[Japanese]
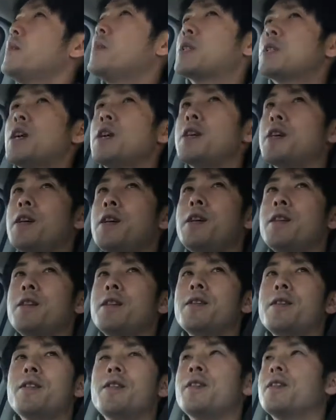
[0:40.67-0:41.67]
最近
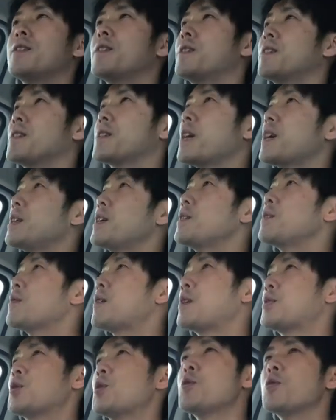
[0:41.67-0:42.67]
最近とい
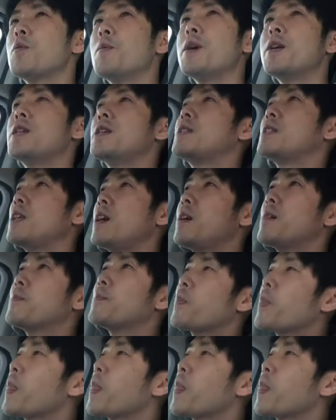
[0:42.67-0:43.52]
うかちょっと前ですね、